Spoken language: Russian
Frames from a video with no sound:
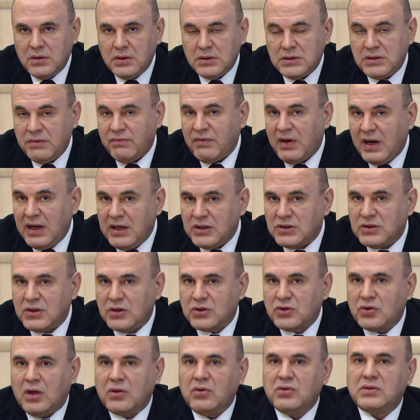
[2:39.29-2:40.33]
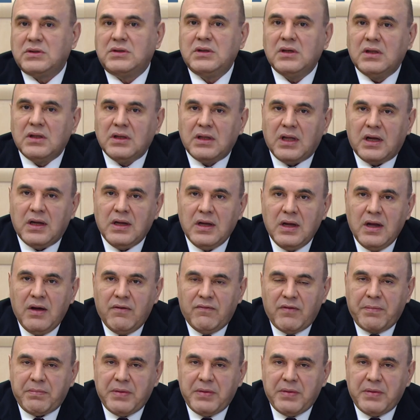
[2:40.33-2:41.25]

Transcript: Символично, что оно сделано в